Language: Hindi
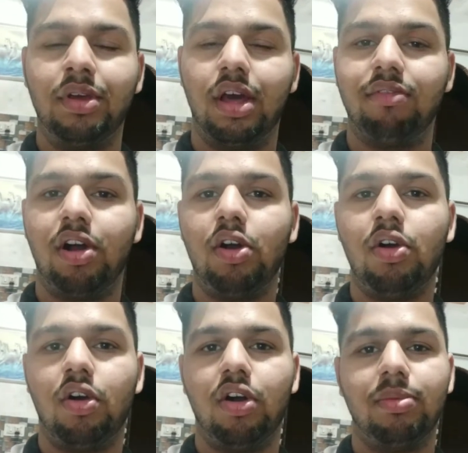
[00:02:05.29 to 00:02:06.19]
करवाओ
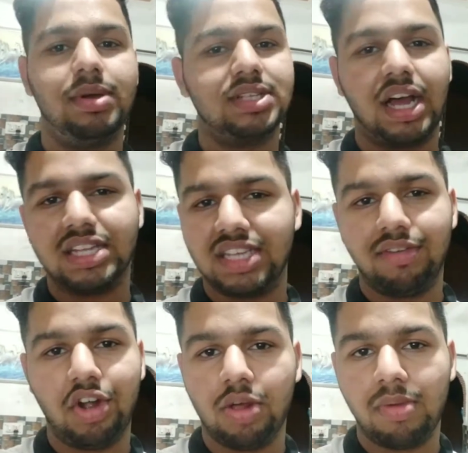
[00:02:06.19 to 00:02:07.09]
और बस आज की
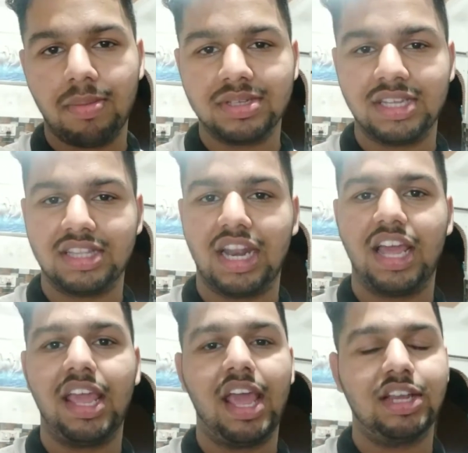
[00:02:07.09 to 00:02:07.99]
वीडियो में बस इतना
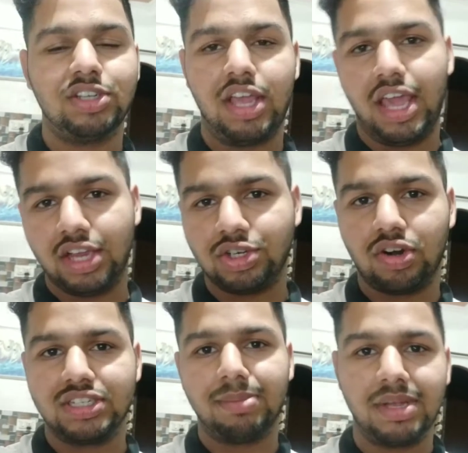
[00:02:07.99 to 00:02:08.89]
ही एक एक शॉर्ट सा